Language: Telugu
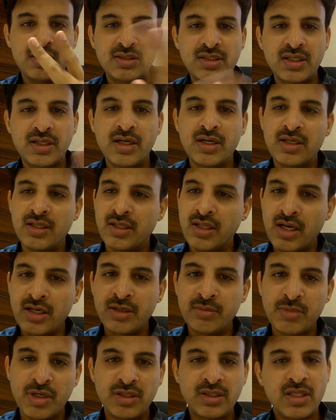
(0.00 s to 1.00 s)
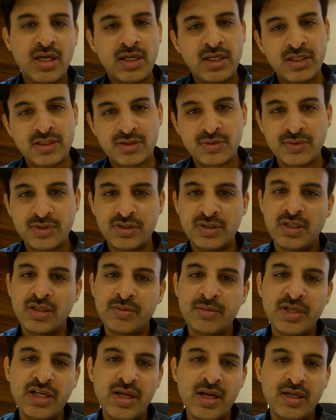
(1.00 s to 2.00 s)
సిగరెట్లు దాగి మందు దాగి ఇష్టం
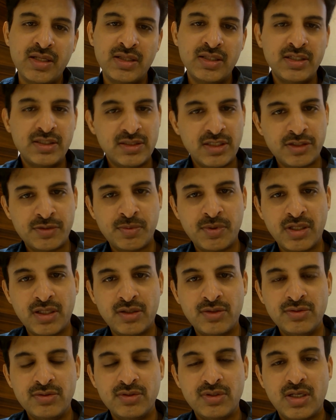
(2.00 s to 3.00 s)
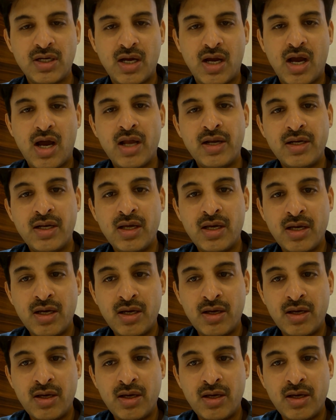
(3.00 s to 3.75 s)
వచ్చినట్టు బిర్యానీలు తిని చచ్చిపోదాం అన్న